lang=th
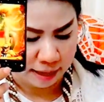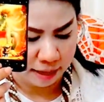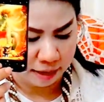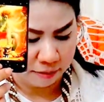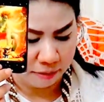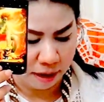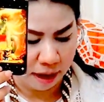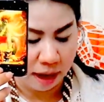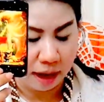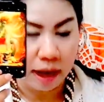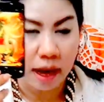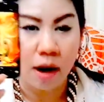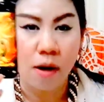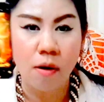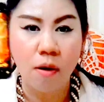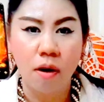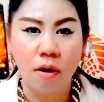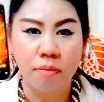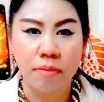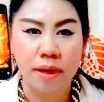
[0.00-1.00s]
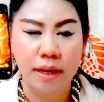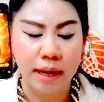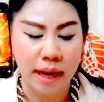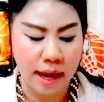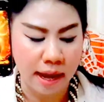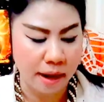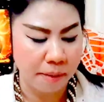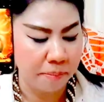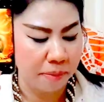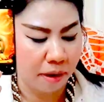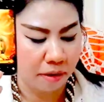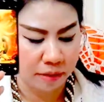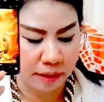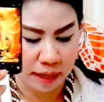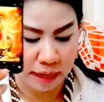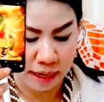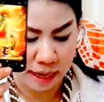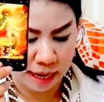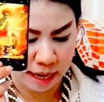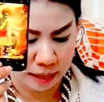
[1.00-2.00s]
หรือว่าข้าวของมีค่ากระเป๋า
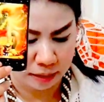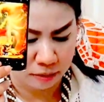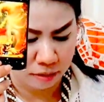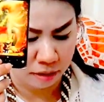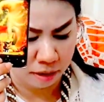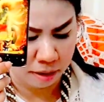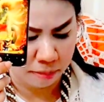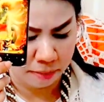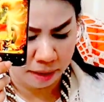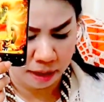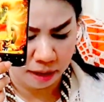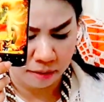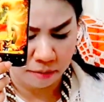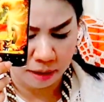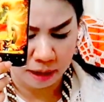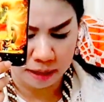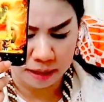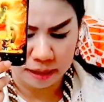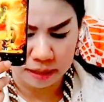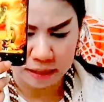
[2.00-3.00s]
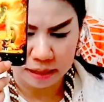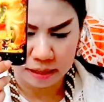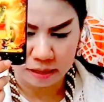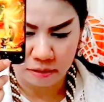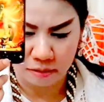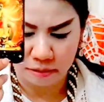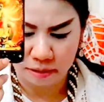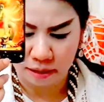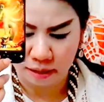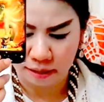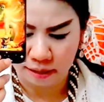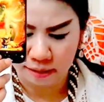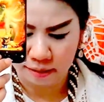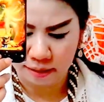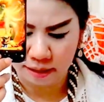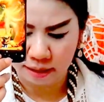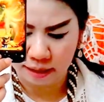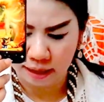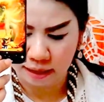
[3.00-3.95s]
ตังหายต้องระมัดระวังนิดนึงของชาวราศี